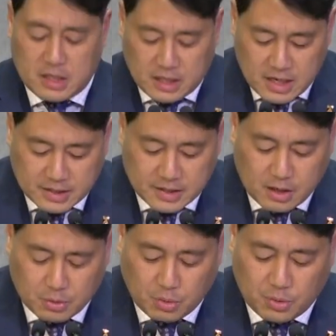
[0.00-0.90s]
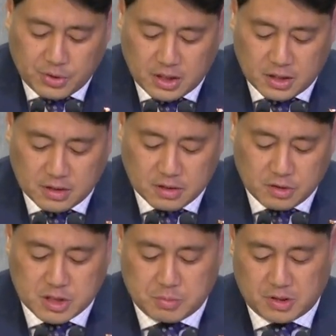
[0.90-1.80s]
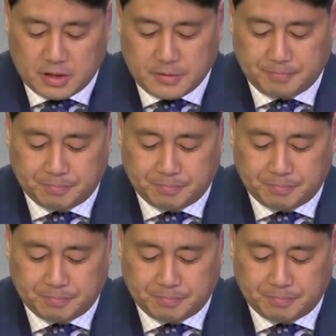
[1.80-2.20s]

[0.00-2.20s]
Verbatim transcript: 이야기하고 있는 것입니다.